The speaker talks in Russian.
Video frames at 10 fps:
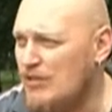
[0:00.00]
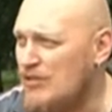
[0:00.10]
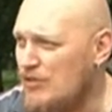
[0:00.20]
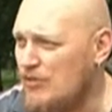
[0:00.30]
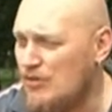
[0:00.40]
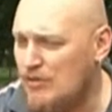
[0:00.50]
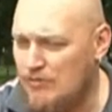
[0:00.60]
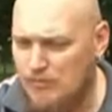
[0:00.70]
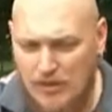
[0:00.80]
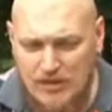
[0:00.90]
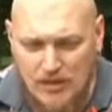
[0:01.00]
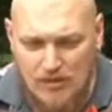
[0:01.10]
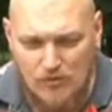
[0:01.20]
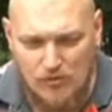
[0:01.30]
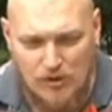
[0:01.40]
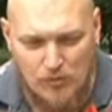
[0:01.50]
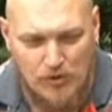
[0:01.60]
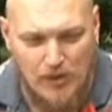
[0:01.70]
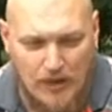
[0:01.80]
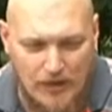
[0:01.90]
вот эти вот морские волки
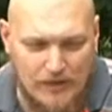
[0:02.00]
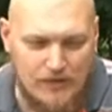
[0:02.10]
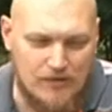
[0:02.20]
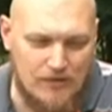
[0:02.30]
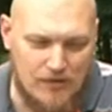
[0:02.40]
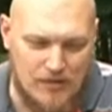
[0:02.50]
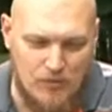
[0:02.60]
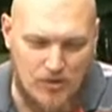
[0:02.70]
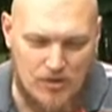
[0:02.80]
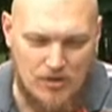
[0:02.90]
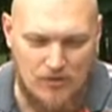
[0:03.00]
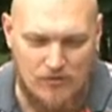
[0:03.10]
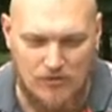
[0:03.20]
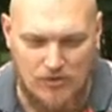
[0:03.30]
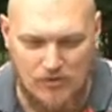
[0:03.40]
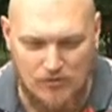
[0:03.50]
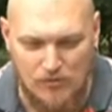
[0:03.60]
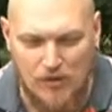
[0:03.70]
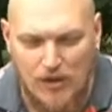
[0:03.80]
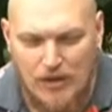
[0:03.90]
были, а это космические волки.
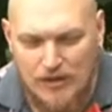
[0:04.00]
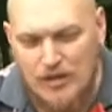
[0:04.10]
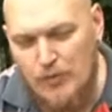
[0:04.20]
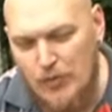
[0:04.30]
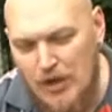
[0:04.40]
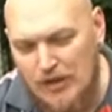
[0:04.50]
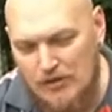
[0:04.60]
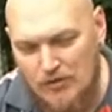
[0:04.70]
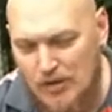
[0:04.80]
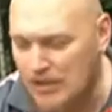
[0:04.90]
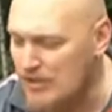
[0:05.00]
Ну, те же пираты, только